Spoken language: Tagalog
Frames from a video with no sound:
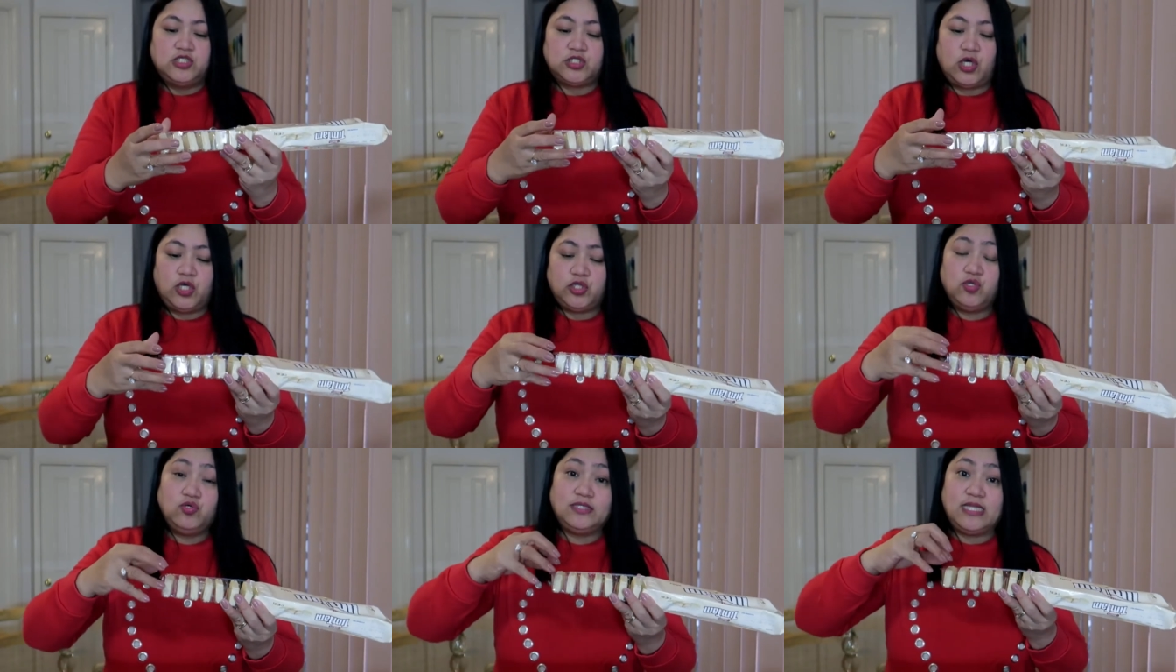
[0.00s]
So,
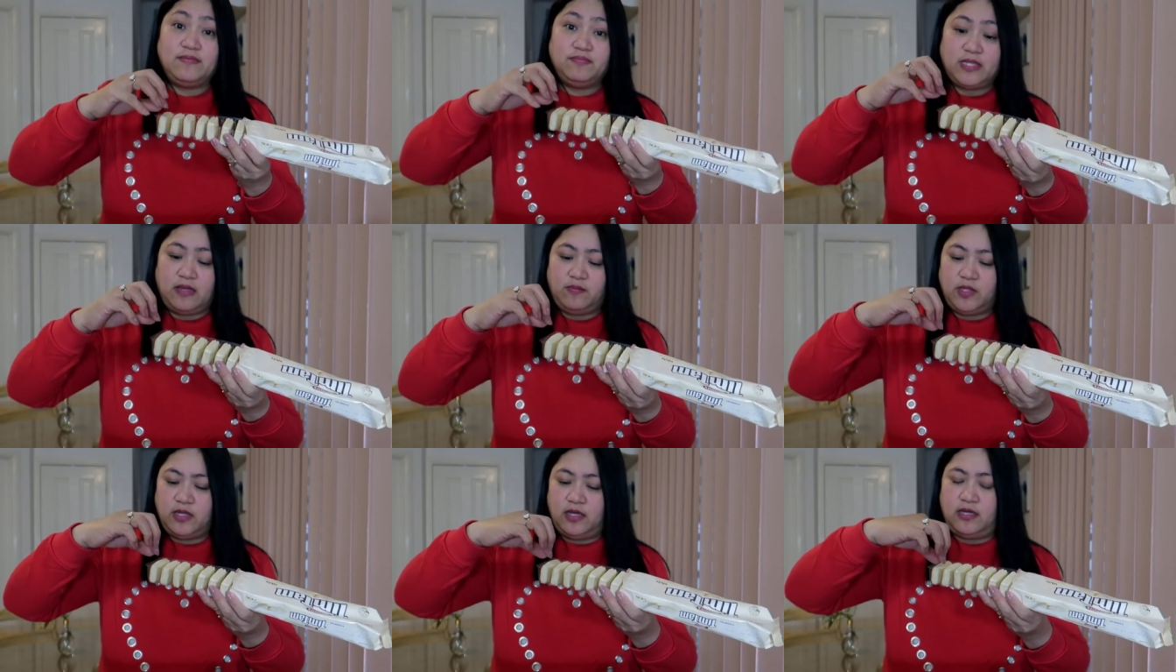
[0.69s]
itong
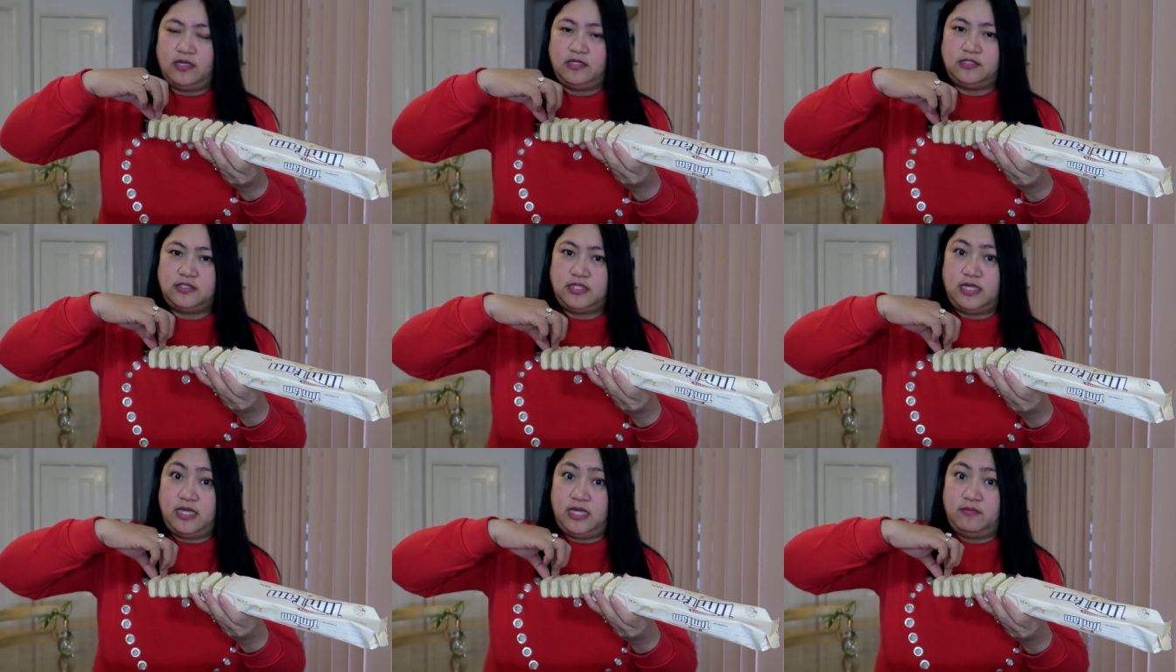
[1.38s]
Tintam, guys,
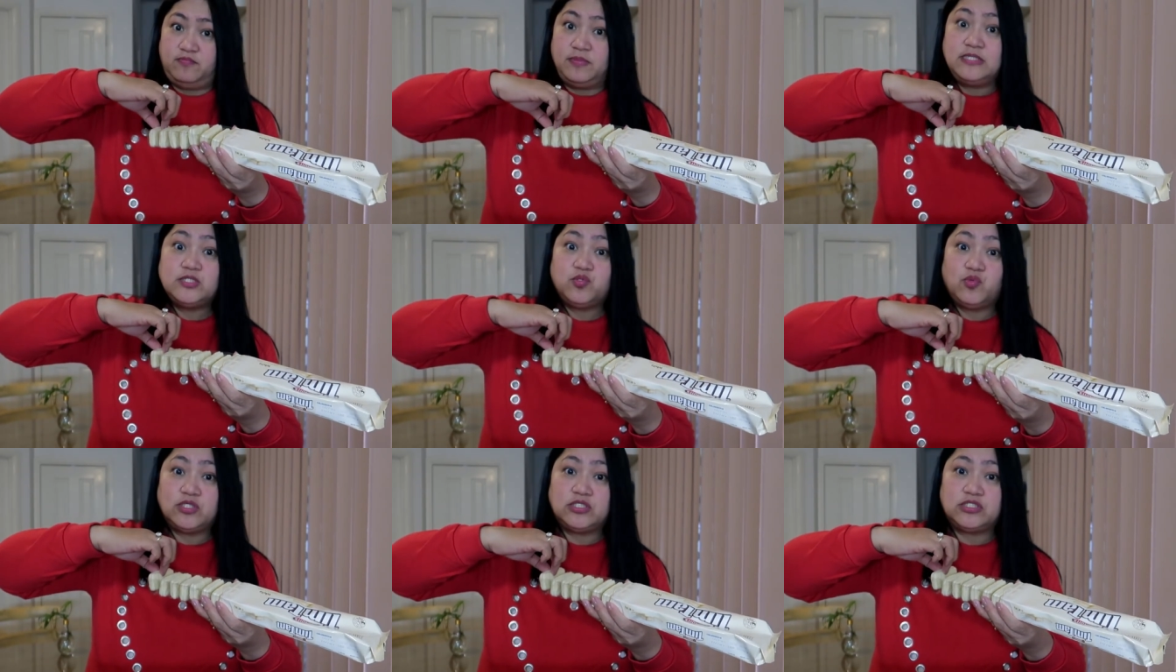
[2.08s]
eh,
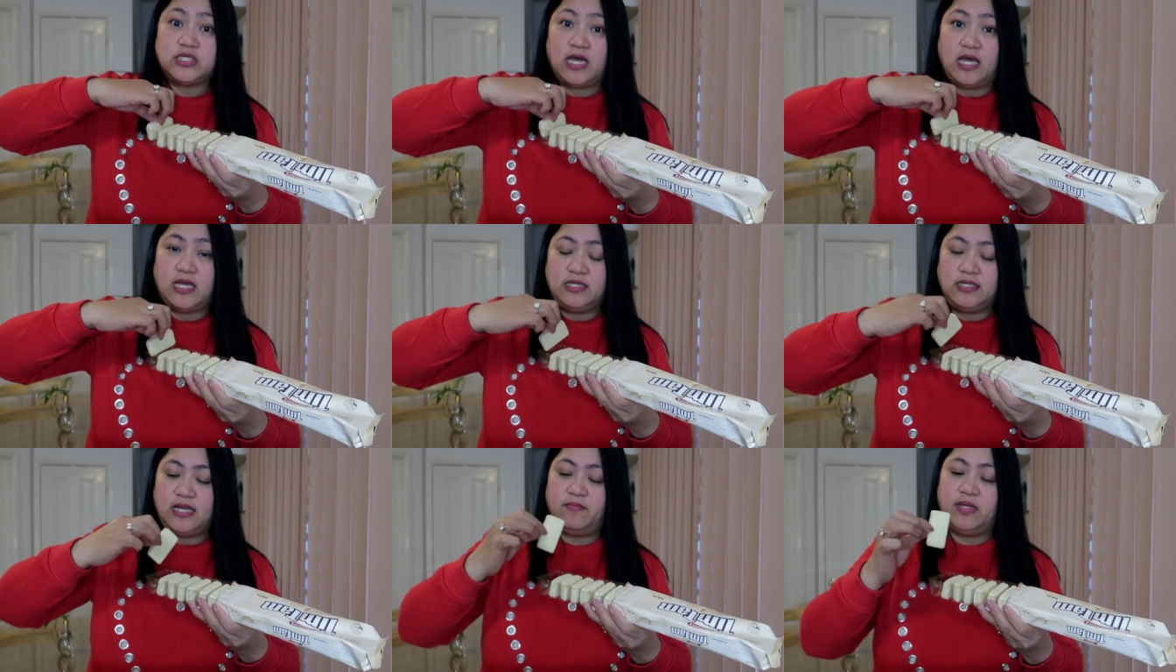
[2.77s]
biscuit siya
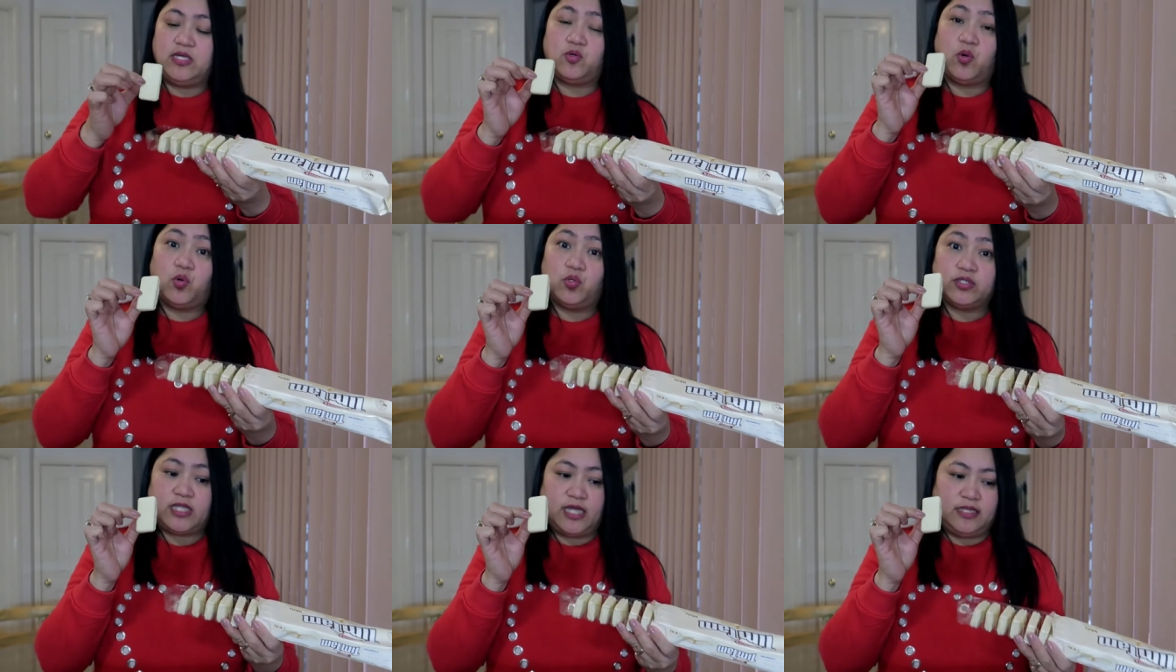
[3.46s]
na may
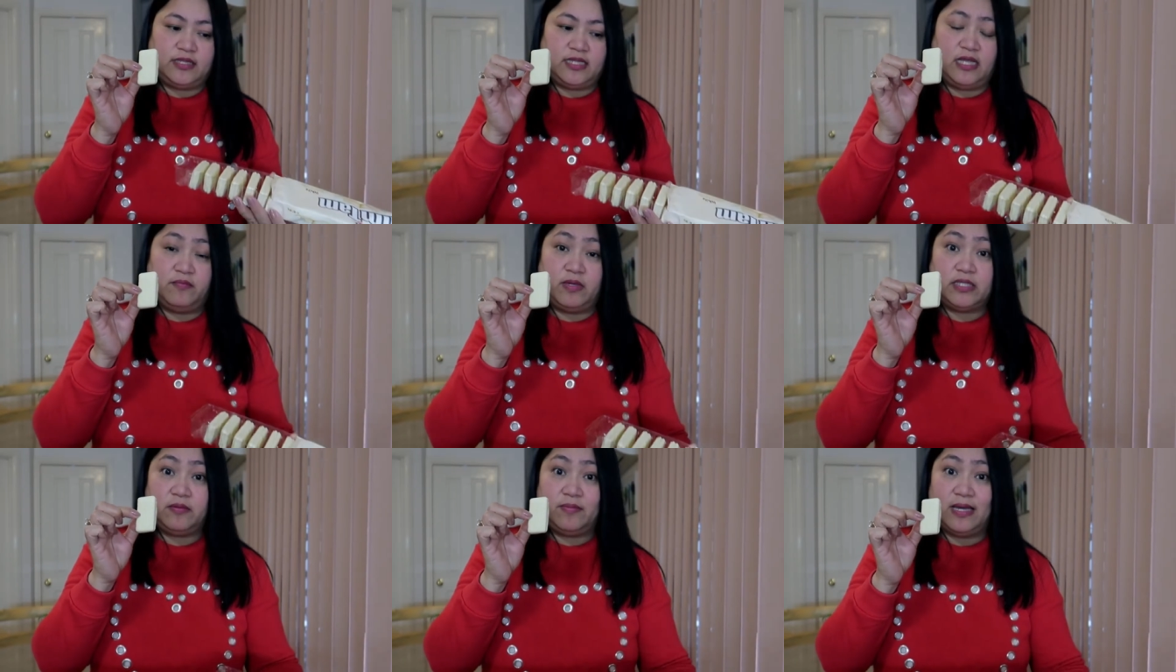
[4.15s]
coated na
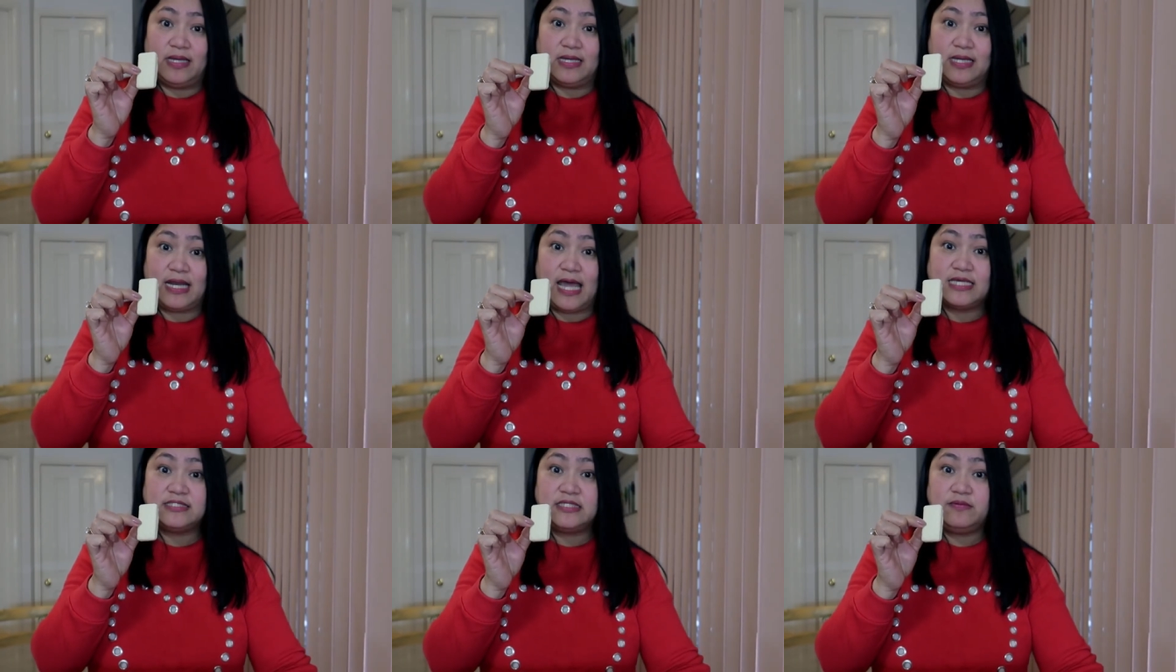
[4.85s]
iba't ibang
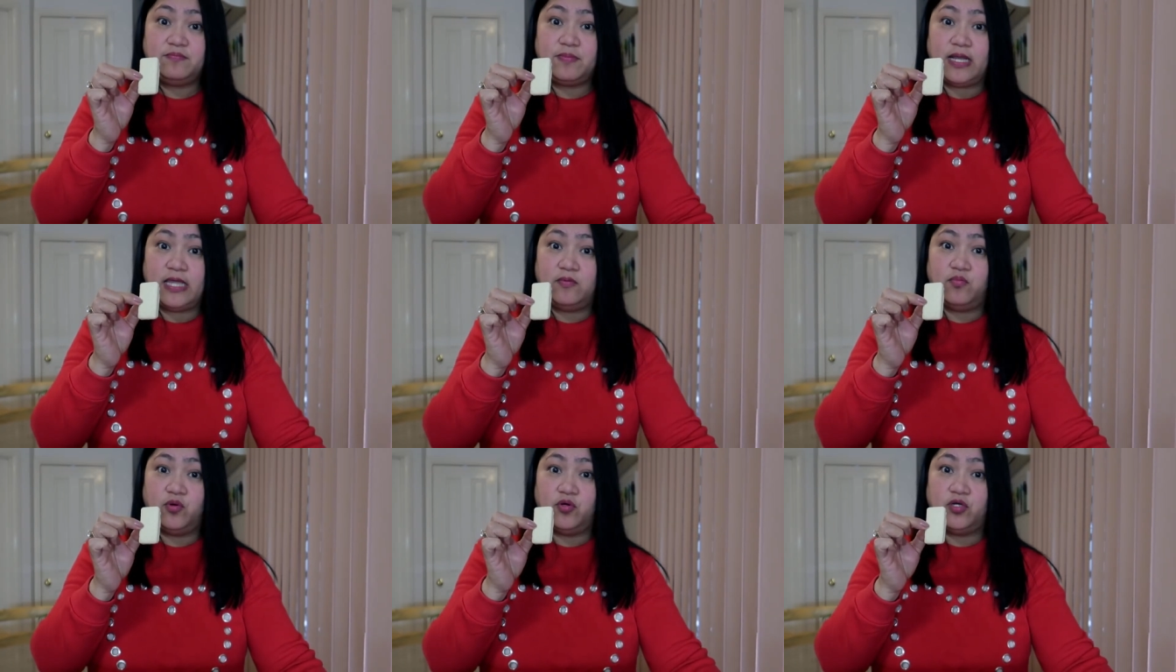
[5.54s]
klaseng
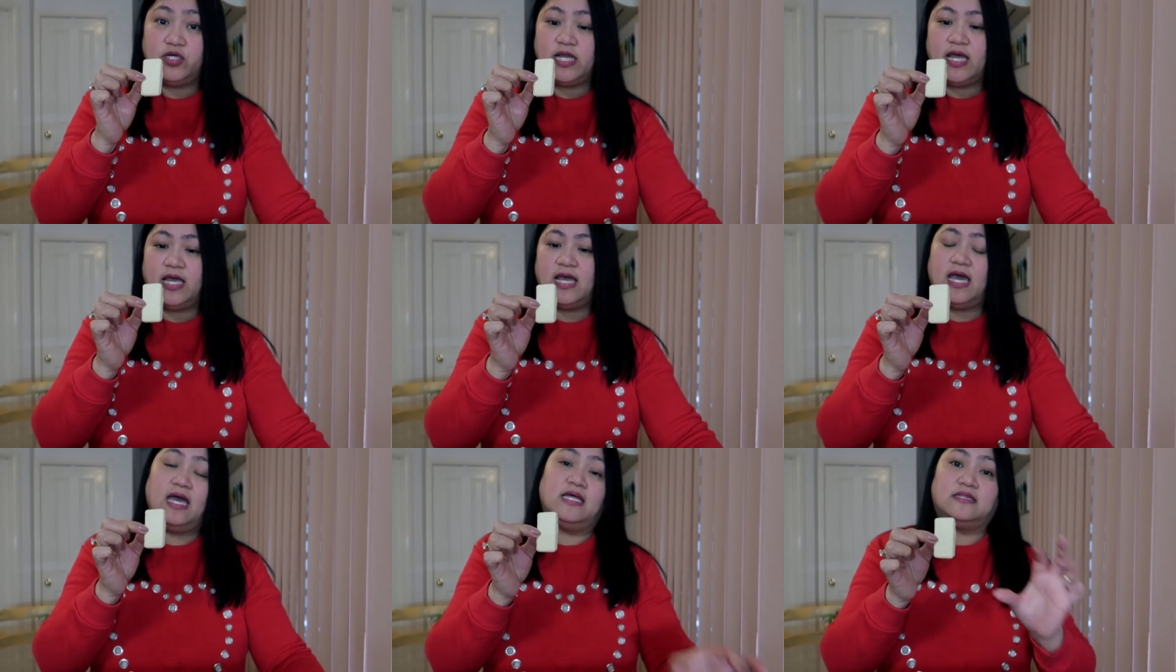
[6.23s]
flavor ng
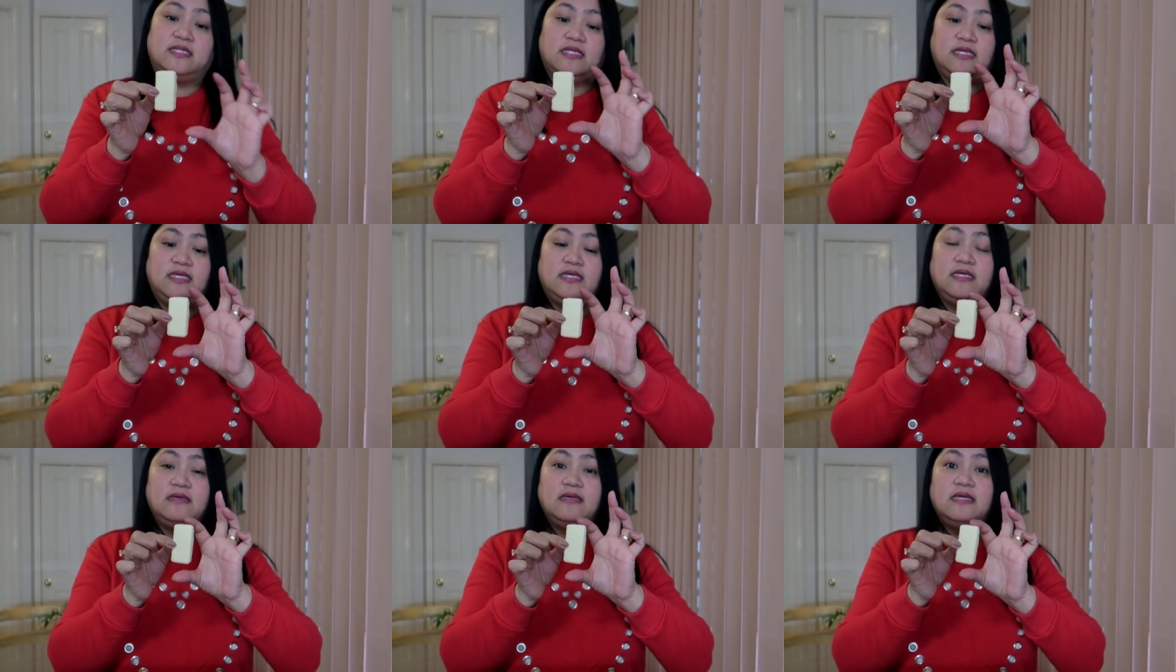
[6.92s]

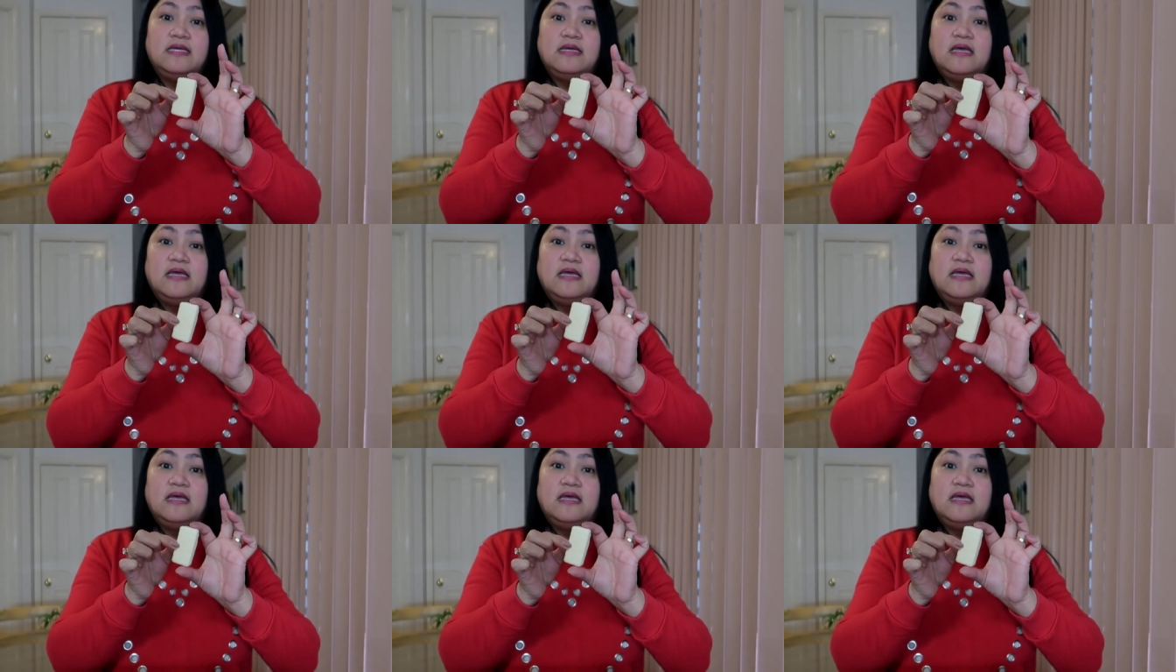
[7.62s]
ating